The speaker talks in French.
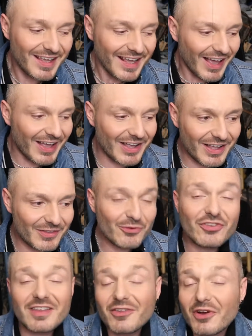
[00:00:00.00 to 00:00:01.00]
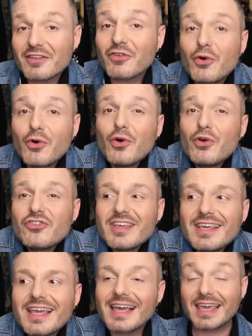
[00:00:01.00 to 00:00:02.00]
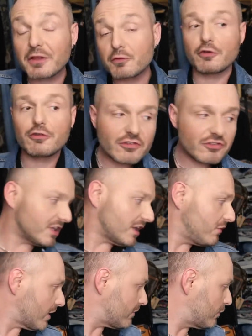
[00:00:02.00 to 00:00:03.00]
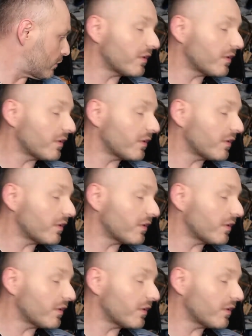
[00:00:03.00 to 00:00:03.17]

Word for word: Euh, donc je t'ai dit dans l'intro, j'ai craqué à nouveau sur Chine et sur Asos.